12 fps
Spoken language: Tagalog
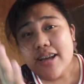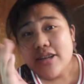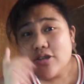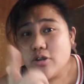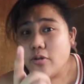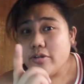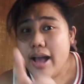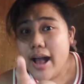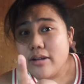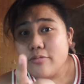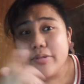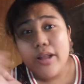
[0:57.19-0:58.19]
So
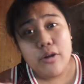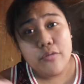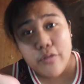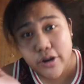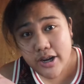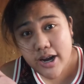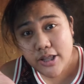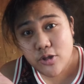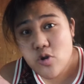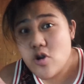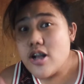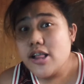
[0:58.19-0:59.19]
yeah, without further
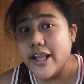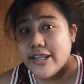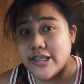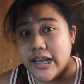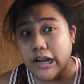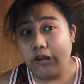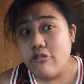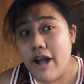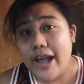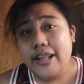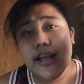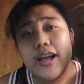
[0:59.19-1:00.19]
ado, let's get
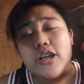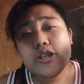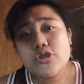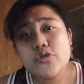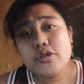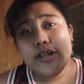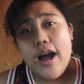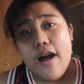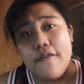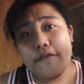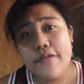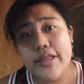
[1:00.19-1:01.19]
right to the
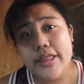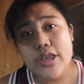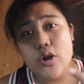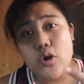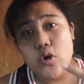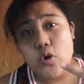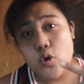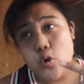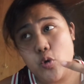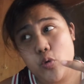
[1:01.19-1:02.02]
video.